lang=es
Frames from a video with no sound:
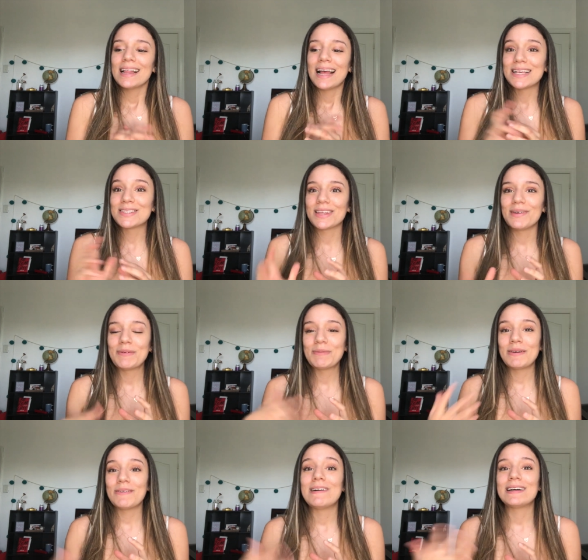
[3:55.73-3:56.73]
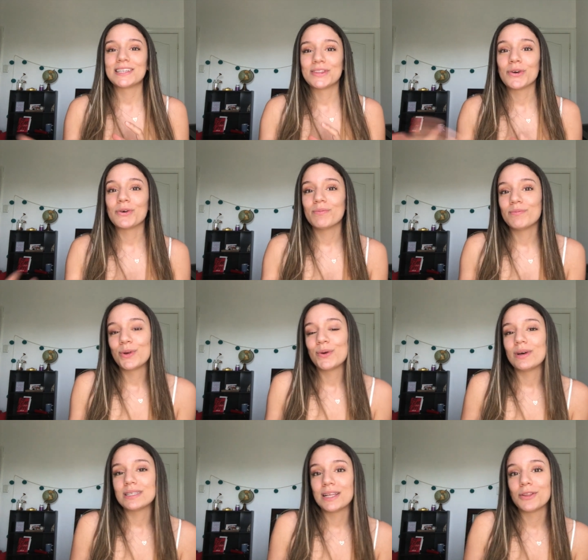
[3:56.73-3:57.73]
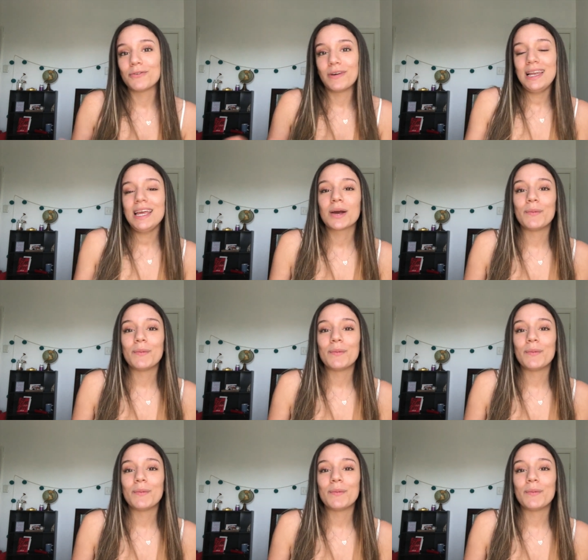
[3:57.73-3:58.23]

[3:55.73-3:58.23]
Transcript: eso también me va, haciendo, me va haciendo feliz,